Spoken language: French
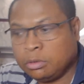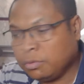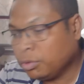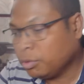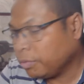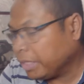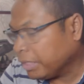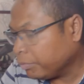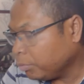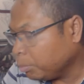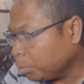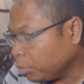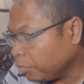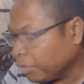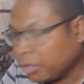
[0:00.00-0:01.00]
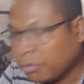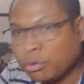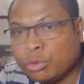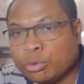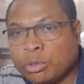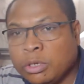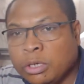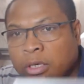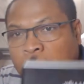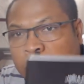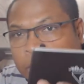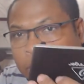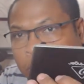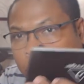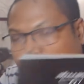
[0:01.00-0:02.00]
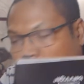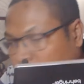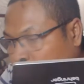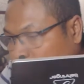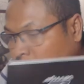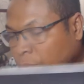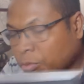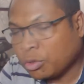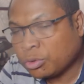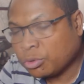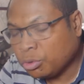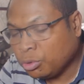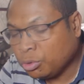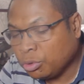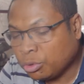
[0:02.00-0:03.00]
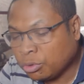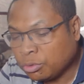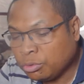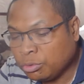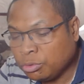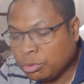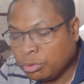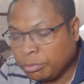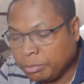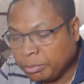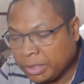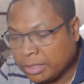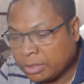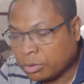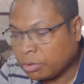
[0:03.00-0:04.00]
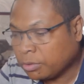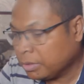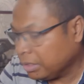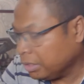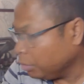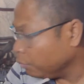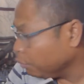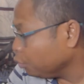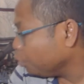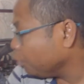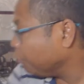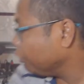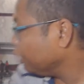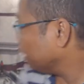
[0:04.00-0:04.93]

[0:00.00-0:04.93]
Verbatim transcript: votre pour faire votre enregistrement en studio dans une maison. Il vous suffit